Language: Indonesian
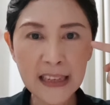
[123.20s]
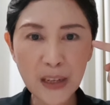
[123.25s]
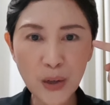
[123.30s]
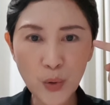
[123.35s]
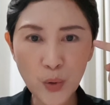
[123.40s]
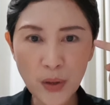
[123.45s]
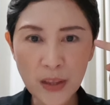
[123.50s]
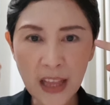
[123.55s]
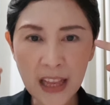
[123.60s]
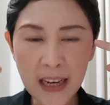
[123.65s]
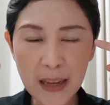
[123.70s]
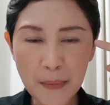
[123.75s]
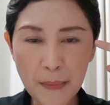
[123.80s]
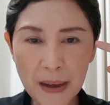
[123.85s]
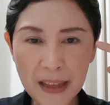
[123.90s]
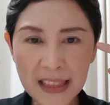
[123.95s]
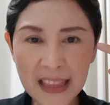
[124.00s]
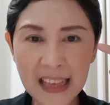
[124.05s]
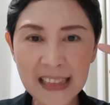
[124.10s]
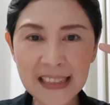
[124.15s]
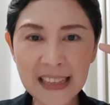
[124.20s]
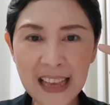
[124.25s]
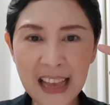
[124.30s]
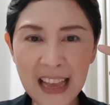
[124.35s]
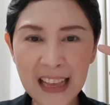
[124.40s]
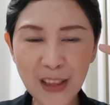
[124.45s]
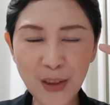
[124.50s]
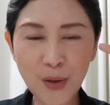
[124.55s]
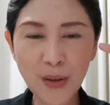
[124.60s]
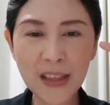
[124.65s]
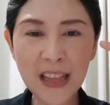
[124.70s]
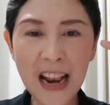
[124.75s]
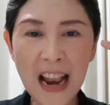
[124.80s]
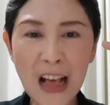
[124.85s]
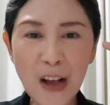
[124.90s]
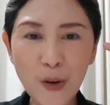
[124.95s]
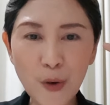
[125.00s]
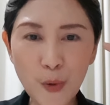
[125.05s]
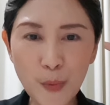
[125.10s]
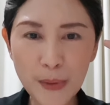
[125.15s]
kerutan di mata saya itu
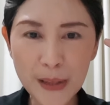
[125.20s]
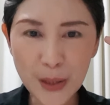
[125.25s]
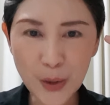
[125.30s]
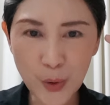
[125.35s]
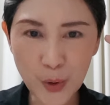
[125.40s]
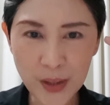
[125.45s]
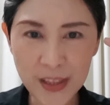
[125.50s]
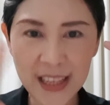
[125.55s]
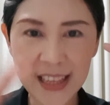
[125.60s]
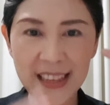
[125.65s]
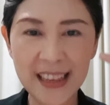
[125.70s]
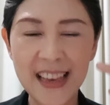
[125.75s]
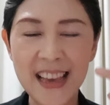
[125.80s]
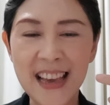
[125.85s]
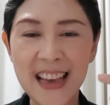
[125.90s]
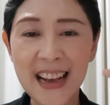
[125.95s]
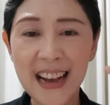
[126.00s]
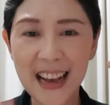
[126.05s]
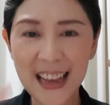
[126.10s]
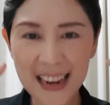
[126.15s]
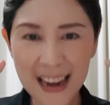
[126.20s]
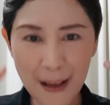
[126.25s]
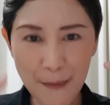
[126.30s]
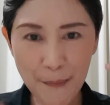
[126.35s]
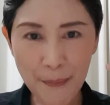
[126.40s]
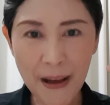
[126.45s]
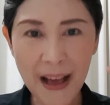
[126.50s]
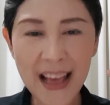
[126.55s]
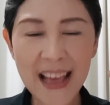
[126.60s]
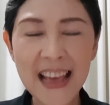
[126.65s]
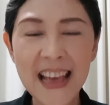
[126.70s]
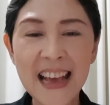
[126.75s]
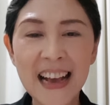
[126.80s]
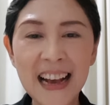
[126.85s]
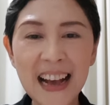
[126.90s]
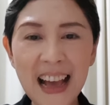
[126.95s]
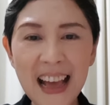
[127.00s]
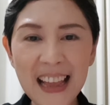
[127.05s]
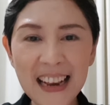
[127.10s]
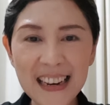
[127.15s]
adalah kumis kucing. Kenapa?
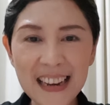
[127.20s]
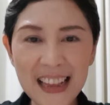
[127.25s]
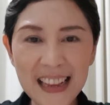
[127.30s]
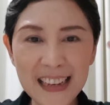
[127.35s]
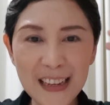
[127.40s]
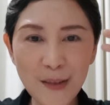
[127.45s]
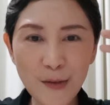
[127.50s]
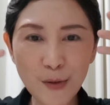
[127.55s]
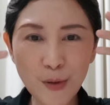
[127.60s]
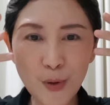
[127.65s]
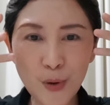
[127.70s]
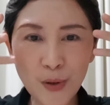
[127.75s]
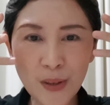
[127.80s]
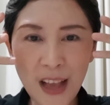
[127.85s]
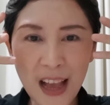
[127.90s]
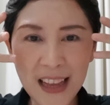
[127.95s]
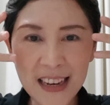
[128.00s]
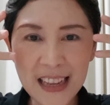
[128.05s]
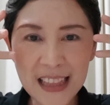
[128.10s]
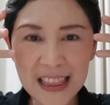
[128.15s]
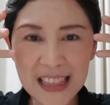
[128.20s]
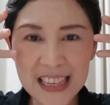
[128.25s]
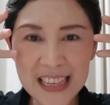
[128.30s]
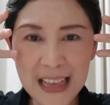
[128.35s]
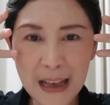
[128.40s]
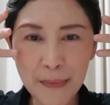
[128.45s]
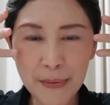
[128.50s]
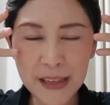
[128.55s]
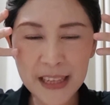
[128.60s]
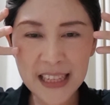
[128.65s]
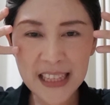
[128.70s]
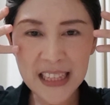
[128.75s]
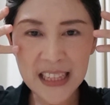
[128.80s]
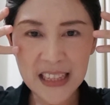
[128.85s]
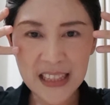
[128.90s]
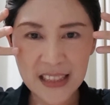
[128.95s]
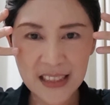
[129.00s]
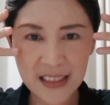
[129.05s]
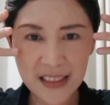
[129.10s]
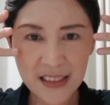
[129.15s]
Karena di ujungnya ada tiga
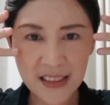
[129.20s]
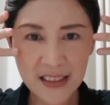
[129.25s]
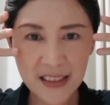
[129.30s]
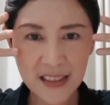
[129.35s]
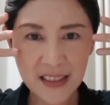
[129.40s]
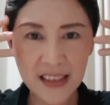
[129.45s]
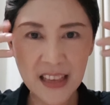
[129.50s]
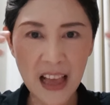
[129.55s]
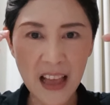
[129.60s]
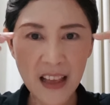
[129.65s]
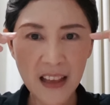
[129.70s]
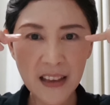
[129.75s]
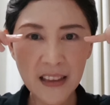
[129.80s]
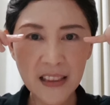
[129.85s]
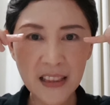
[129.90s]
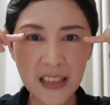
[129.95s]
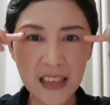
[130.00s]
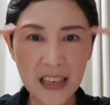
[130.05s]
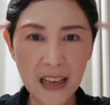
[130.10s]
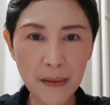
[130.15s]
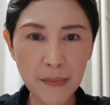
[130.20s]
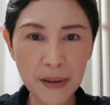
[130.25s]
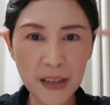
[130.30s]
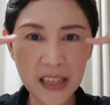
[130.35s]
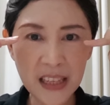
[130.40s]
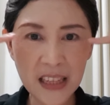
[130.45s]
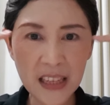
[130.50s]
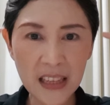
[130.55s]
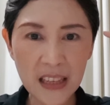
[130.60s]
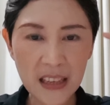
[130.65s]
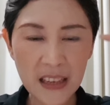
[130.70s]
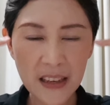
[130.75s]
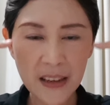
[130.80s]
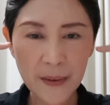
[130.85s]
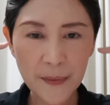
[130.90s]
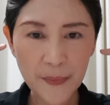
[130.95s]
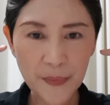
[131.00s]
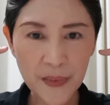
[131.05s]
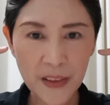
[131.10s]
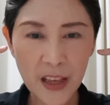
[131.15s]
begini. Ya, tiga begini.
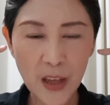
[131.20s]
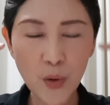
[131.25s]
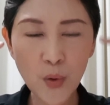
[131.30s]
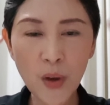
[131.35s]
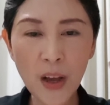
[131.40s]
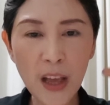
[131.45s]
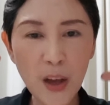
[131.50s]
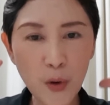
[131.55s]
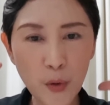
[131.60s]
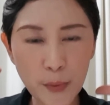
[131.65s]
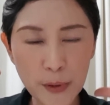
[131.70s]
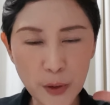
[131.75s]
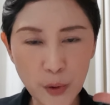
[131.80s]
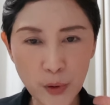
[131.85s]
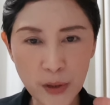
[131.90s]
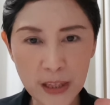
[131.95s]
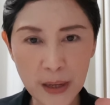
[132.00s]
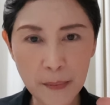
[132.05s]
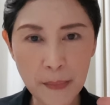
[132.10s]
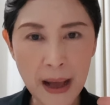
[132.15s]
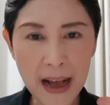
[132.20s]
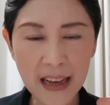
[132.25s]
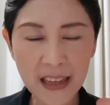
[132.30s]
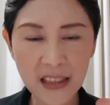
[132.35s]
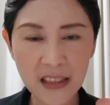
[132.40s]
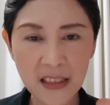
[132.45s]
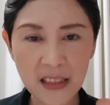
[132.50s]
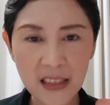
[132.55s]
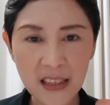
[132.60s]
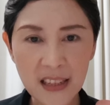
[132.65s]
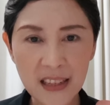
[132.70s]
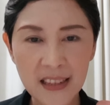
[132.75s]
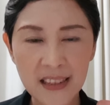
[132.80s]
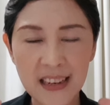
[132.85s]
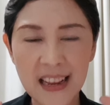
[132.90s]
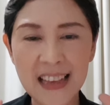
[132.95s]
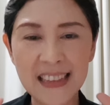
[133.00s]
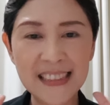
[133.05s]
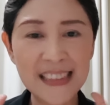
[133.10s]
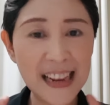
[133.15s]
Itu kayak kumis kucing banget.
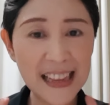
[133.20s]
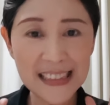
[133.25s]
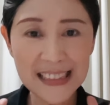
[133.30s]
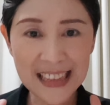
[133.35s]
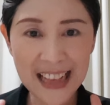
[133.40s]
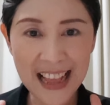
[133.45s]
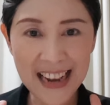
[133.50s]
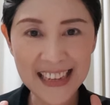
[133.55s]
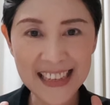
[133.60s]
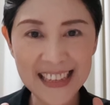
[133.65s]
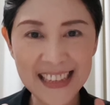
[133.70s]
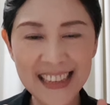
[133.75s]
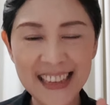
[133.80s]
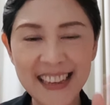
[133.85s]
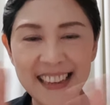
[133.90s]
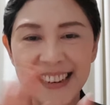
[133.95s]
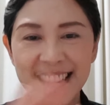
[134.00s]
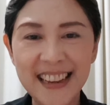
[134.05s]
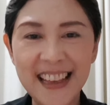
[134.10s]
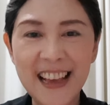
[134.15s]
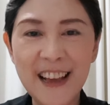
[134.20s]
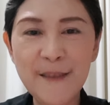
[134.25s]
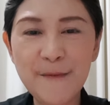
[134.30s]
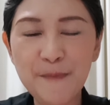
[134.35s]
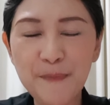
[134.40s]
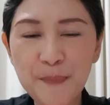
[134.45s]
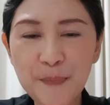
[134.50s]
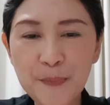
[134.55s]
Nah, jelek sekali. Nah,